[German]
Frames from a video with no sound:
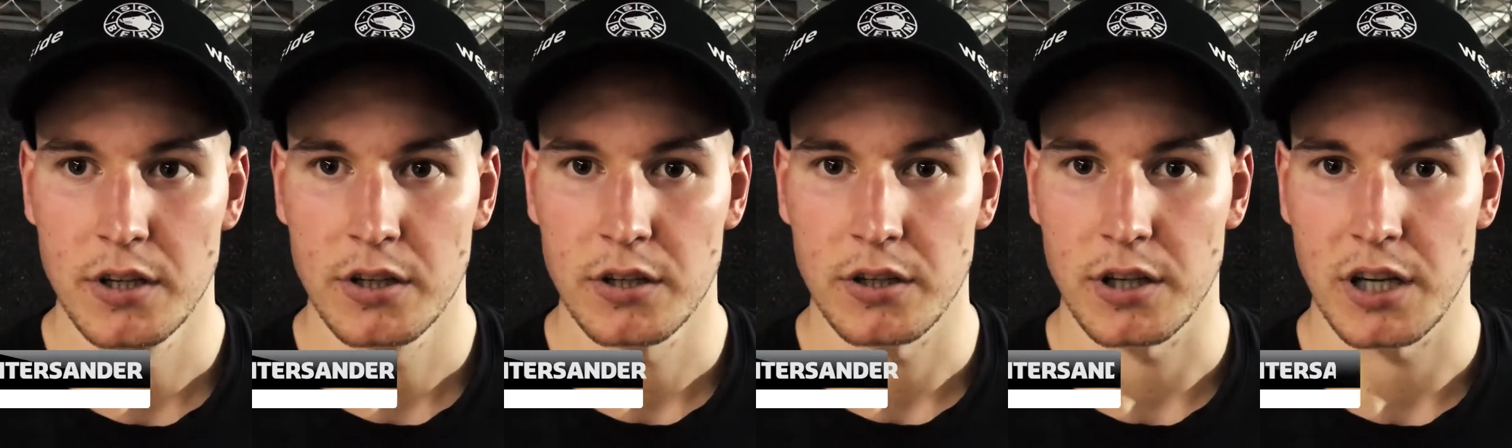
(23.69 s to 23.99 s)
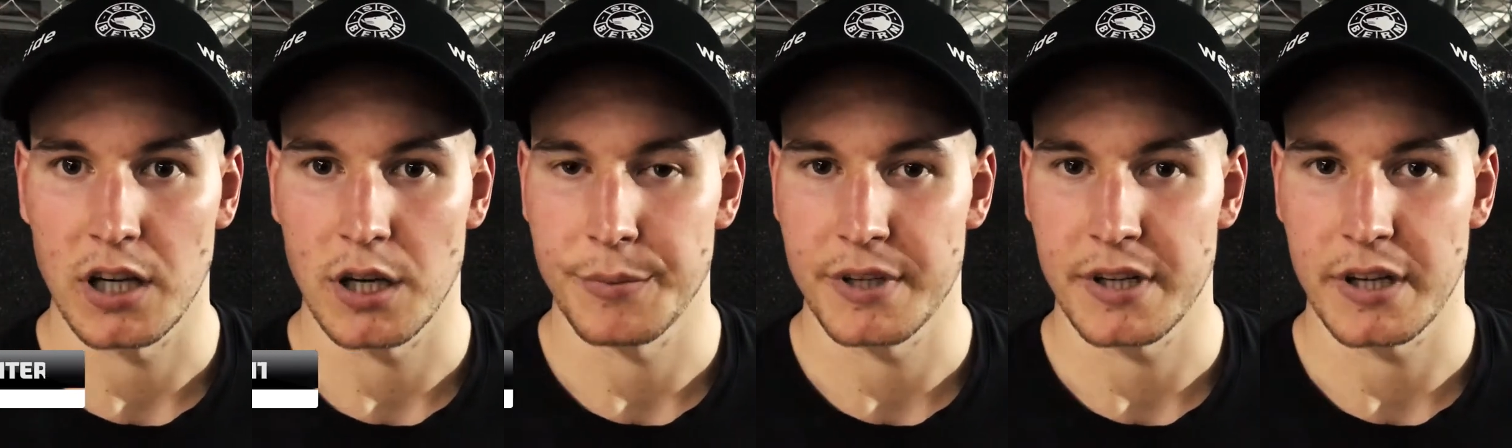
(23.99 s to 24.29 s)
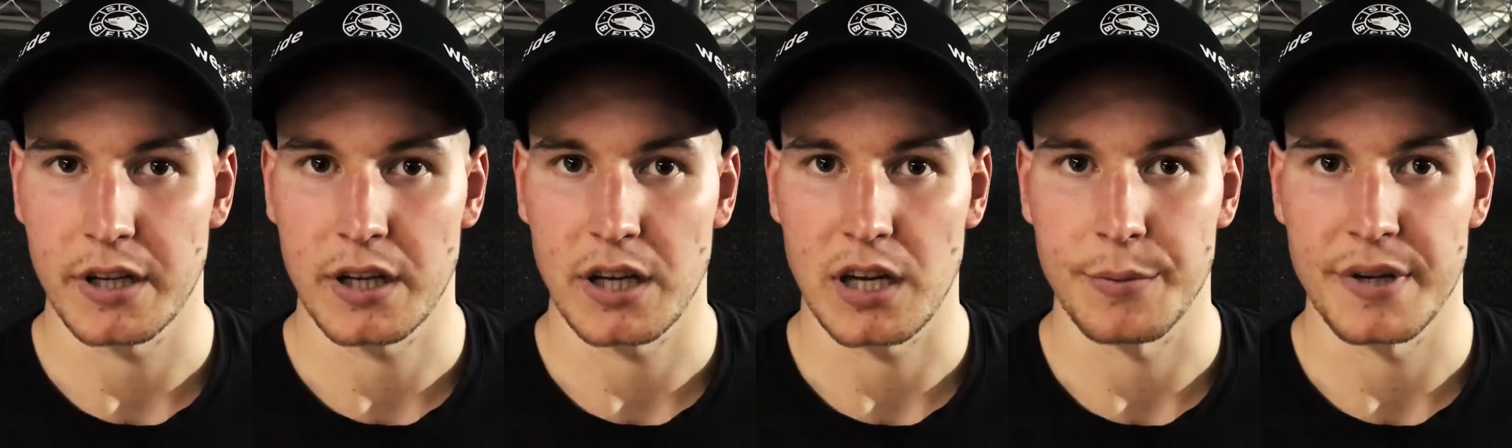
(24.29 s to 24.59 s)
Äh, wir
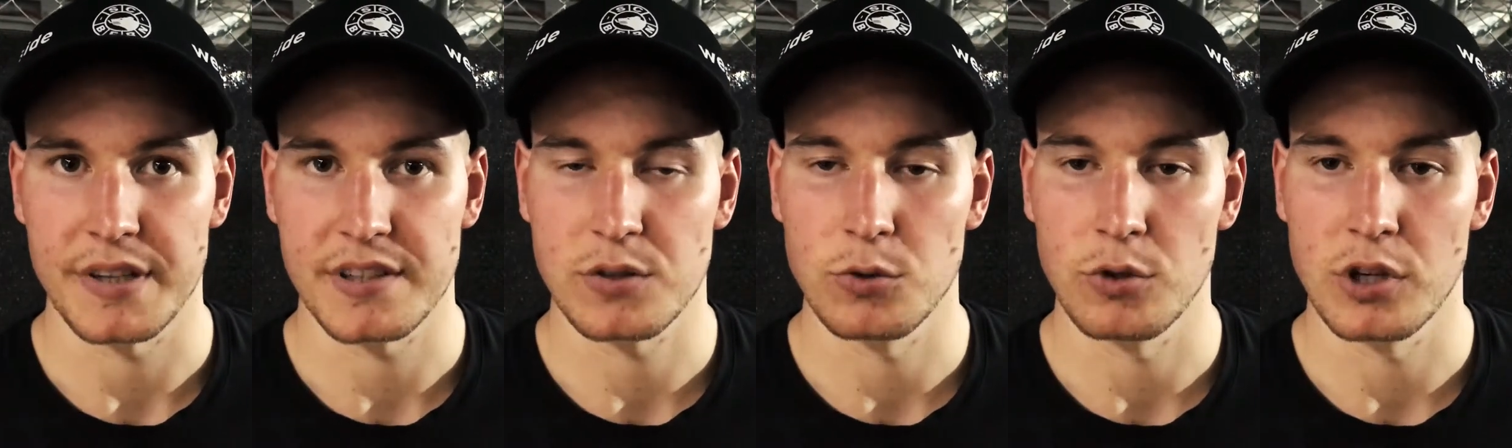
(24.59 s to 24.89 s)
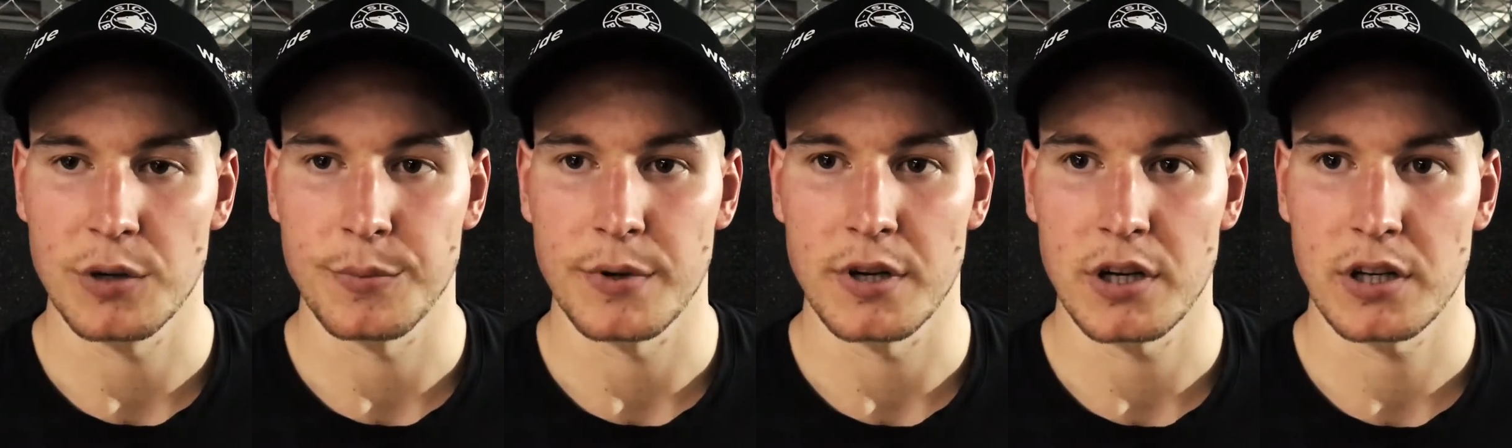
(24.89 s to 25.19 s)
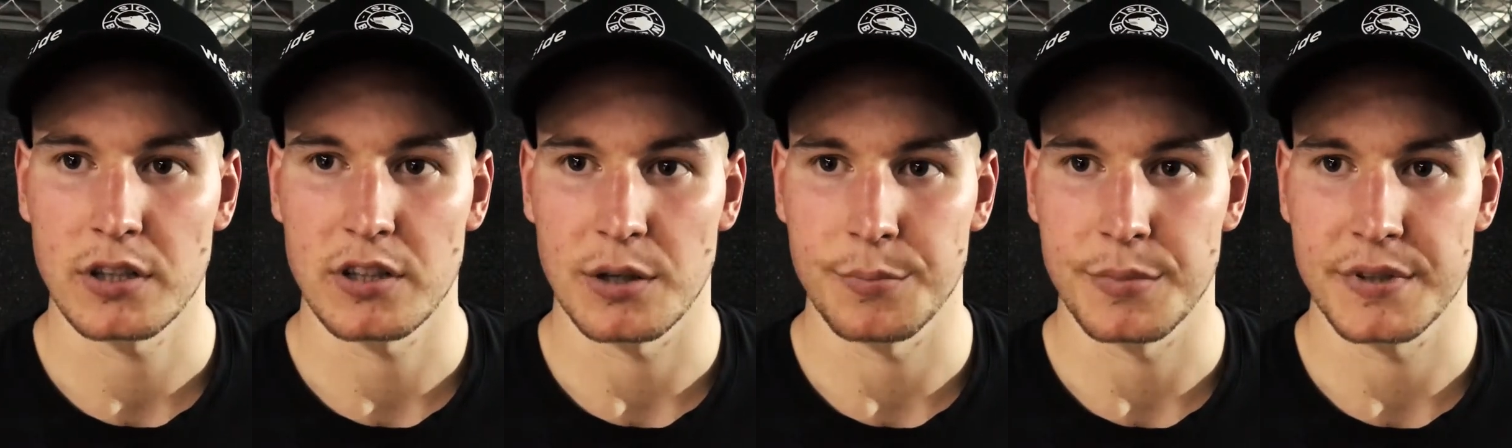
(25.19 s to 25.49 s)
denken, wir haben es gut
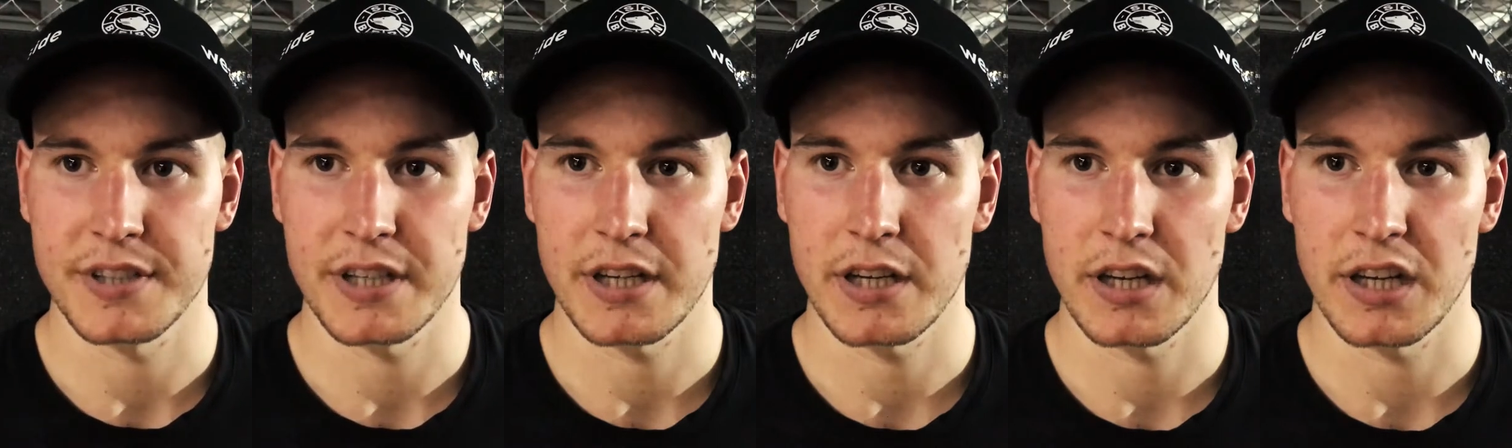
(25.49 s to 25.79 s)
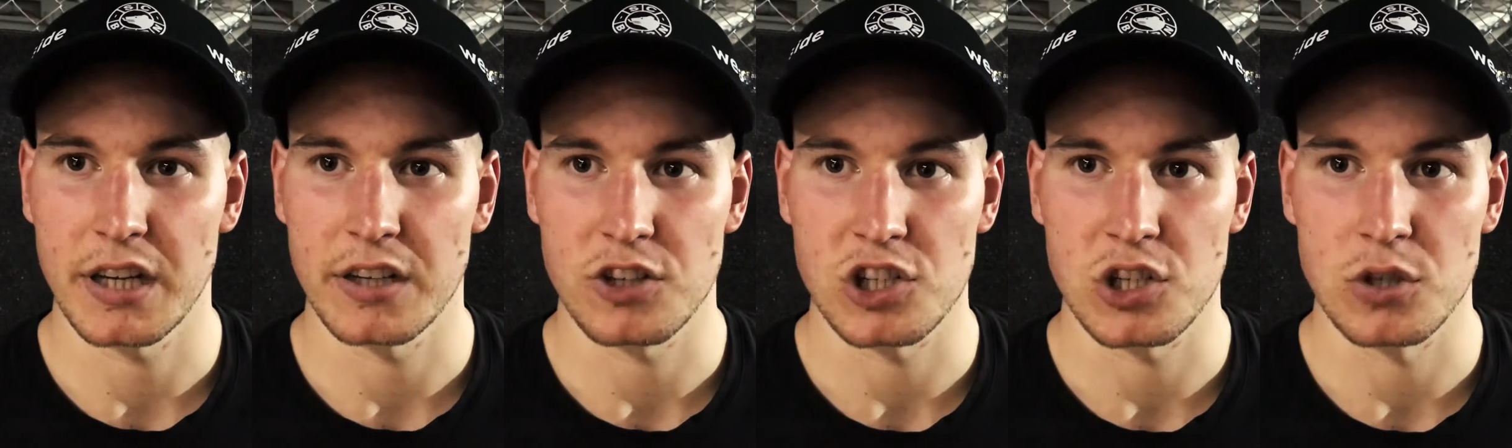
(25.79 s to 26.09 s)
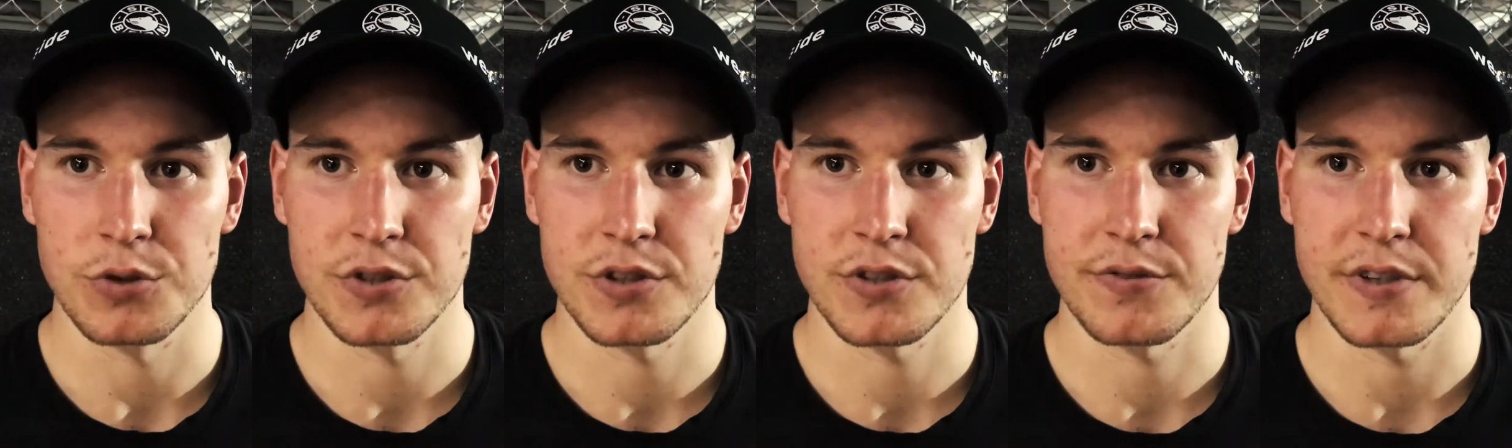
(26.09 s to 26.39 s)
gemacht, aber sicher gegen den
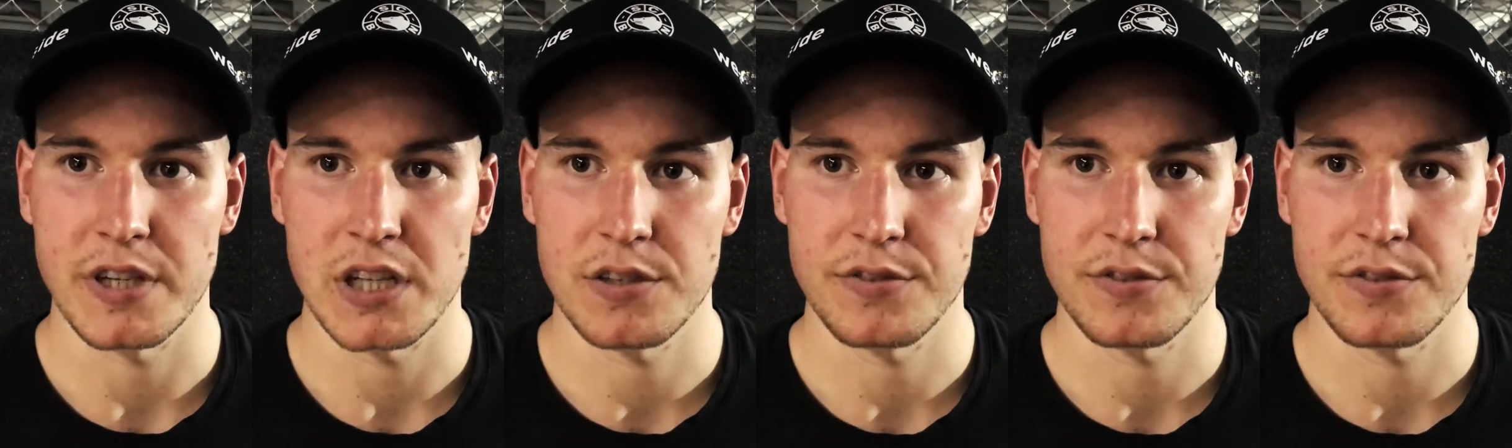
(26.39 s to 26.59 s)
Schluss viel